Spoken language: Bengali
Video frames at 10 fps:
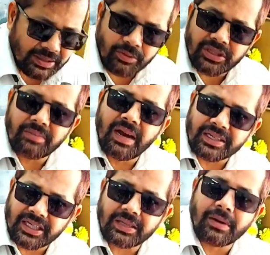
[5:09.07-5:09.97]
মাসের মধ্যে
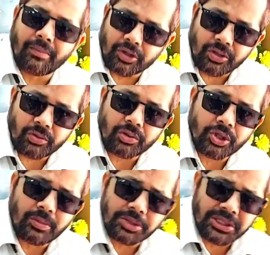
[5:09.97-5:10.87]
ব্যাটারি বা মোটর
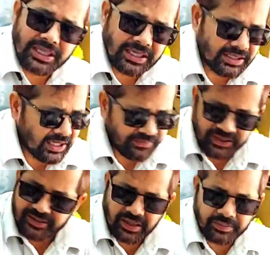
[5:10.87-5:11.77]
কোনো সমস্যা দেখা দিলে ফ্রি